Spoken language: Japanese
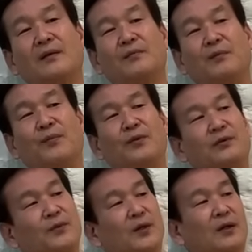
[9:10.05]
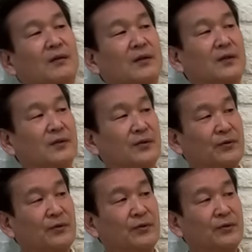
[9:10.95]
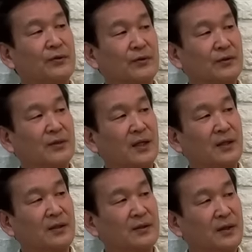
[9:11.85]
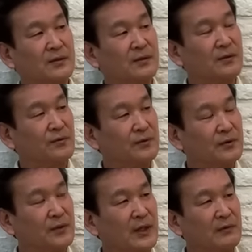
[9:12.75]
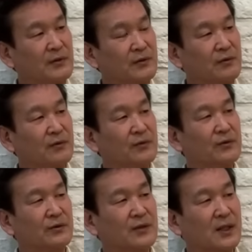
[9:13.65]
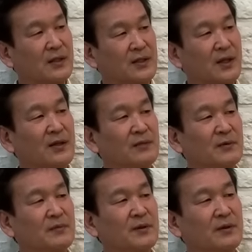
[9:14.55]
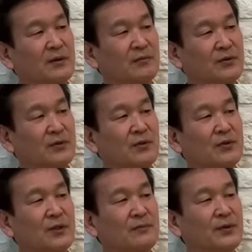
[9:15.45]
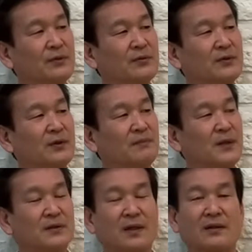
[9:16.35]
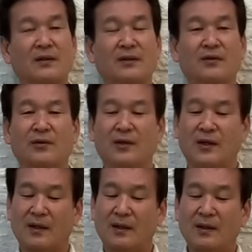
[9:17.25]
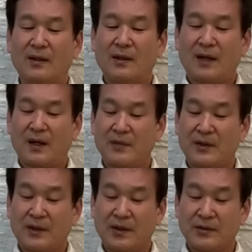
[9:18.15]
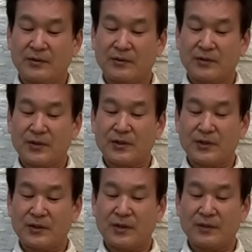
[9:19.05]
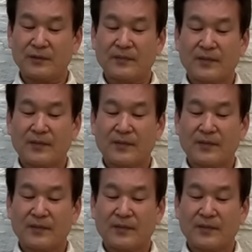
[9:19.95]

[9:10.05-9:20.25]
まあ、ボルボなんかは確か中国企業の傘下で、さすがにフォルクスワーゲンは中国企業の傘下じゃないと思いますけれども、中国製の部品をいっぱい使ってて、どうやらアメリカが輸入を禁止してる、